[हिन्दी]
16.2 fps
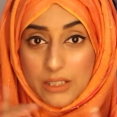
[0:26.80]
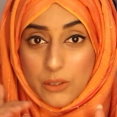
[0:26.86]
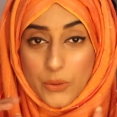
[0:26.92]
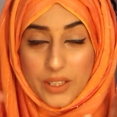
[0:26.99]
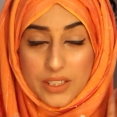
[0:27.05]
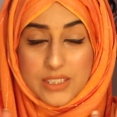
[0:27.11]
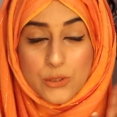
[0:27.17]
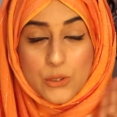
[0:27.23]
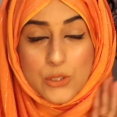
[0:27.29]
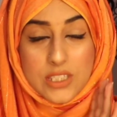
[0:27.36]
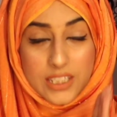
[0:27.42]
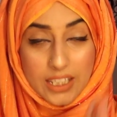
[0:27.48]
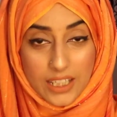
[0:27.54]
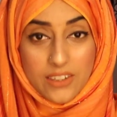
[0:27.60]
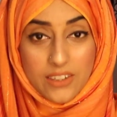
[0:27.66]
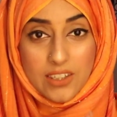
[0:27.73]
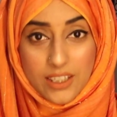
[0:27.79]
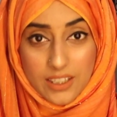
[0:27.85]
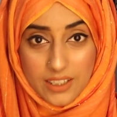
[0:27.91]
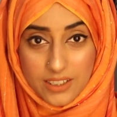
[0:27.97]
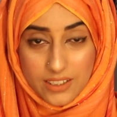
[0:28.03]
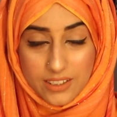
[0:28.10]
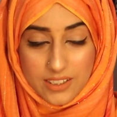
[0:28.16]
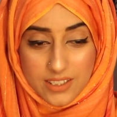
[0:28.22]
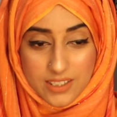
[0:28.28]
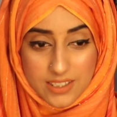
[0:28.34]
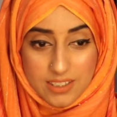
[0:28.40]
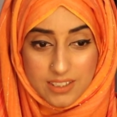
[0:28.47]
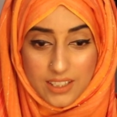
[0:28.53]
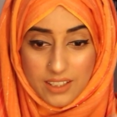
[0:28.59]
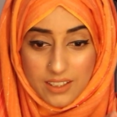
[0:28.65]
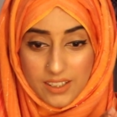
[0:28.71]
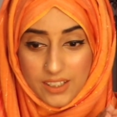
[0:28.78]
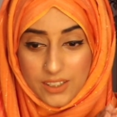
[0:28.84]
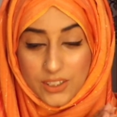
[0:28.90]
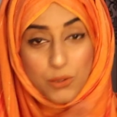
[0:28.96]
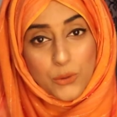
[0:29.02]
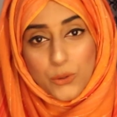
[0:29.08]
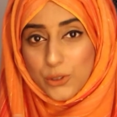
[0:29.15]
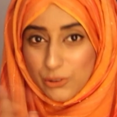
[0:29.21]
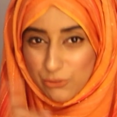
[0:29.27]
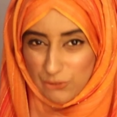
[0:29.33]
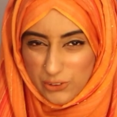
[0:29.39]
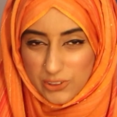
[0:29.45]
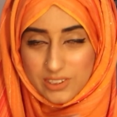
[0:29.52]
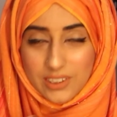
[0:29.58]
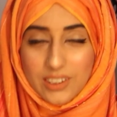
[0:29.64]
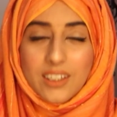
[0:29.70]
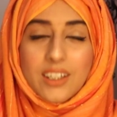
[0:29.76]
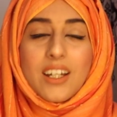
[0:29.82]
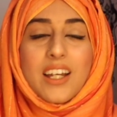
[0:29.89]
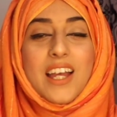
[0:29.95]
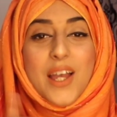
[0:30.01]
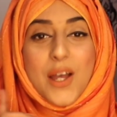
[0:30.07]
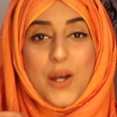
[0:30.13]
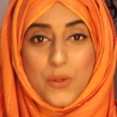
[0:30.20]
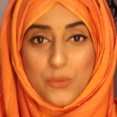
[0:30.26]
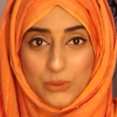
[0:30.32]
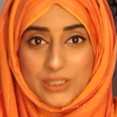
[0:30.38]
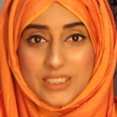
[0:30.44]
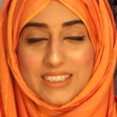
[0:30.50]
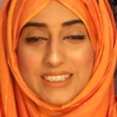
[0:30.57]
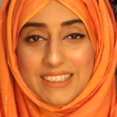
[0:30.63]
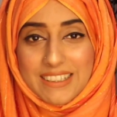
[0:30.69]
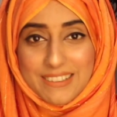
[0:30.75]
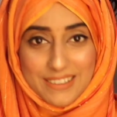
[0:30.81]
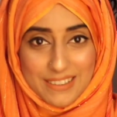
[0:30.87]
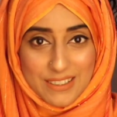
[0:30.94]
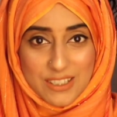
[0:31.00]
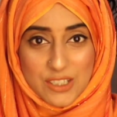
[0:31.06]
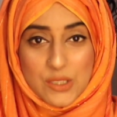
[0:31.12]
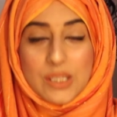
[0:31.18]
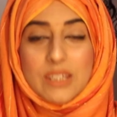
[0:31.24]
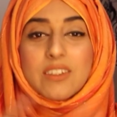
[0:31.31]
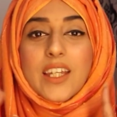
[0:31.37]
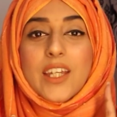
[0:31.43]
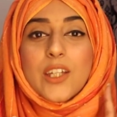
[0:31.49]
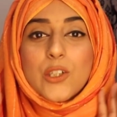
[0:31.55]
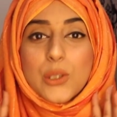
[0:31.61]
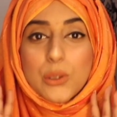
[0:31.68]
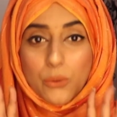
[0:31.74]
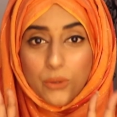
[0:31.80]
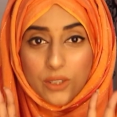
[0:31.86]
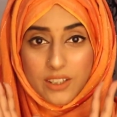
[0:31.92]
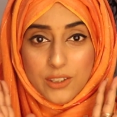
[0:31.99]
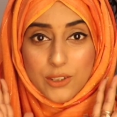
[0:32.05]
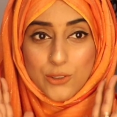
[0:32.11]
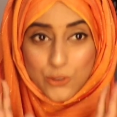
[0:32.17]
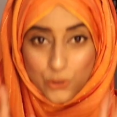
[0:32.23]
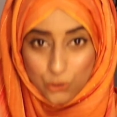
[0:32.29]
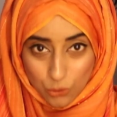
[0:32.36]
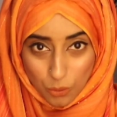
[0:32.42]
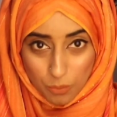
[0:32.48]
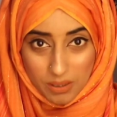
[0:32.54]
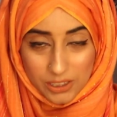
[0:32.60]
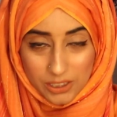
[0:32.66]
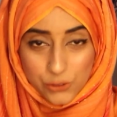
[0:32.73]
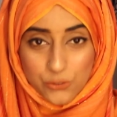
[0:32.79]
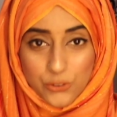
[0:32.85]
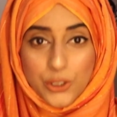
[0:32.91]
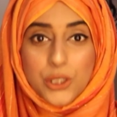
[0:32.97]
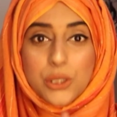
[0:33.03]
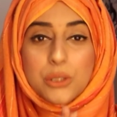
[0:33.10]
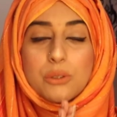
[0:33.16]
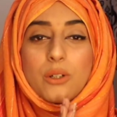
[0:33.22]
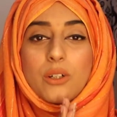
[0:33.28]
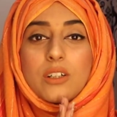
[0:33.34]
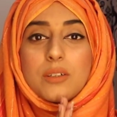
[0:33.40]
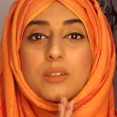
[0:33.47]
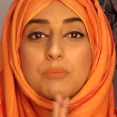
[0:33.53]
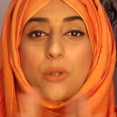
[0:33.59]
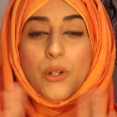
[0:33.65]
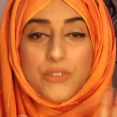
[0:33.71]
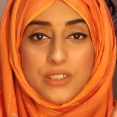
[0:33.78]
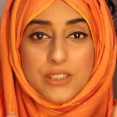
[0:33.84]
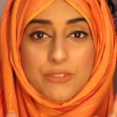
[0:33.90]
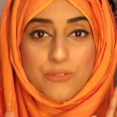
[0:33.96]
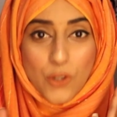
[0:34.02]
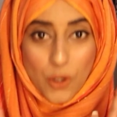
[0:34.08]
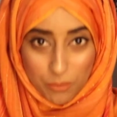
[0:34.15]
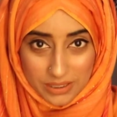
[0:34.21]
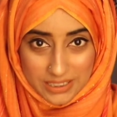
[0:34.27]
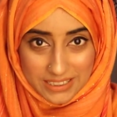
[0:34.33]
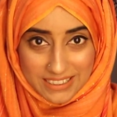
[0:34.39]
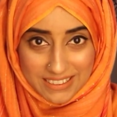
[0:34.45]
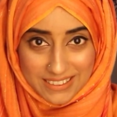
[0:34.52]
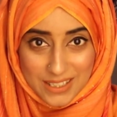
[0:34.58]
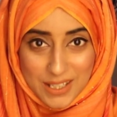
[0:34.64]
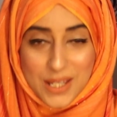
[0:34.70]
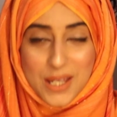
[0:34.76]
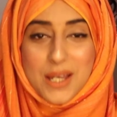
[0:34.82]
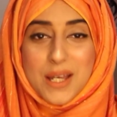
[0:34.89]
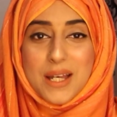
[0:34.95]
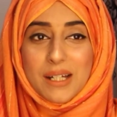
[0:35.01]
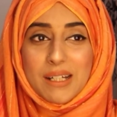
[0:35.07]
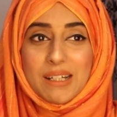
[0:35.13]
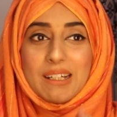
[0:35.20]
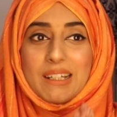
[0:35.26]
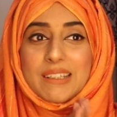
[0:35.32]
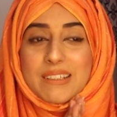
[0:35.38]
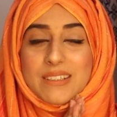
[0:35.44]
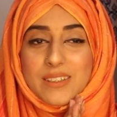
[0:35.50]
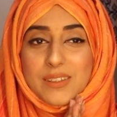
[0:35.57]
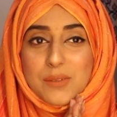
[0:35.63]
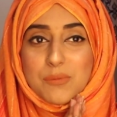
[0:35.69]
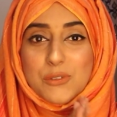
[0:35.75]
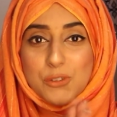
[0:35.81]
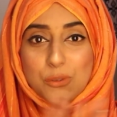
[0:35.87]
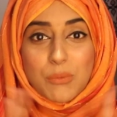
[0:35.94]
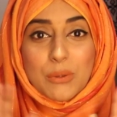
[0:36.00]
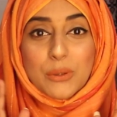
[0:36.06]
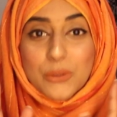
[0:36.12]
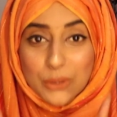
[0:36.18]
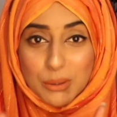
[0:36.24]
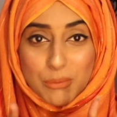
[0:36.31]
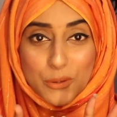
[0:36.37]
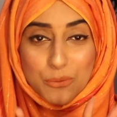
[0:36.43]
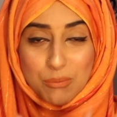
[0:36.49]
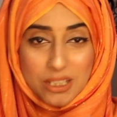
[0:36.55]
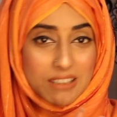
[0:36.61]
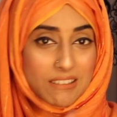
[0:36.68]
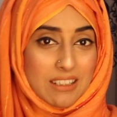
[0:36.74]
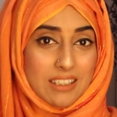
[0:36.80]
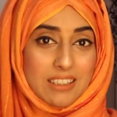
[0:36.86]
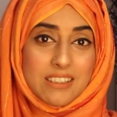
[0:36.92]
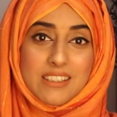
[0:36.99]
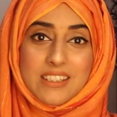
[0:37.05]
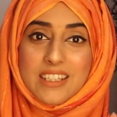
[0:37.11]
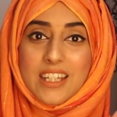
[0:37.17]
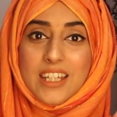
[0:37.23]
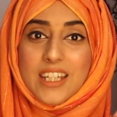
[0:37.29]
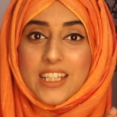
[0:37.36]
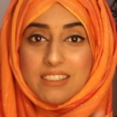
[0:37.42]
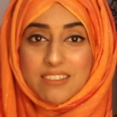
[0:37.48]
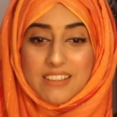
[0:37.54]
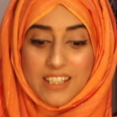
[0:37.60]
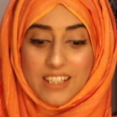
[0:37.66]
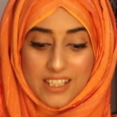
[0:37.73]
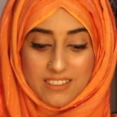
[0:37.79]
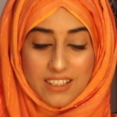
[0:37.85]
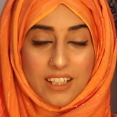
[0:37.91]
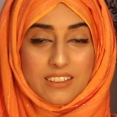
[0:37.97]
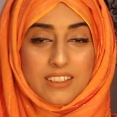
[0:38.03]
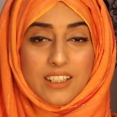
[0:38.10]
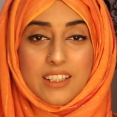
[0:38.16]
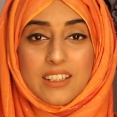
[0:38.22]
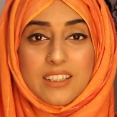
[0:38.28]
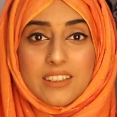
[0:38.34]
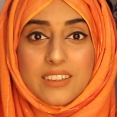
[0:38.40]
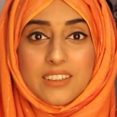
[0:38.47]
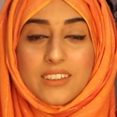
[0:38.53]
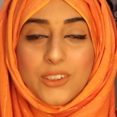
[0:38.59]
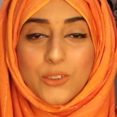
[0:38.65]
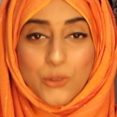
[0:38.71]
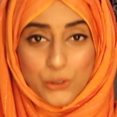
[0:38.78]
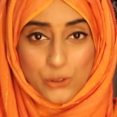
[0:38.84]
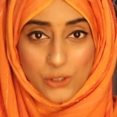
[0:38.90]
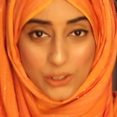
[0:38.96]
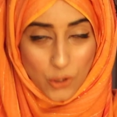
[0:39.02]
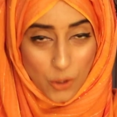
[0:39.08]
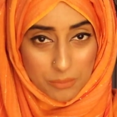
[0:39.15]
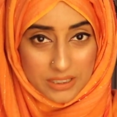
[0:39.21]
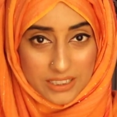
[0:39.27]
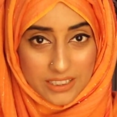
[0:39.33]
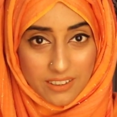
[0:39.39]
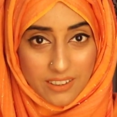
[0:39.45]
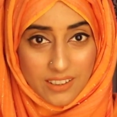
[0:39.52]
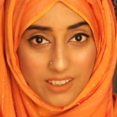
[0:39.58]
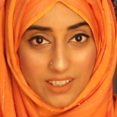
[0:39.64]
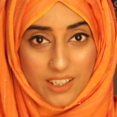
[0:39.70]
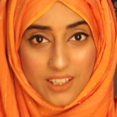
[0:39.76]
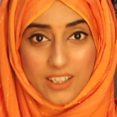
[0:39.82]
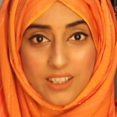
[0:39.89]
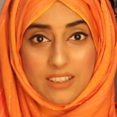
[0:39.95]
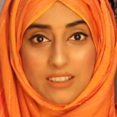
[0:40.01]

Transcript: ओके सो सेकेंड थिंग इज़ के नो नो फर्स्ट थिंग first thing is thank you thank you so much for your positive comments एंड uh, मुझे बिल्कुल भी उम्मीद नहीं थी कि इतने ज़्यादा uh, लोग जो है कॉमेंट करेंगे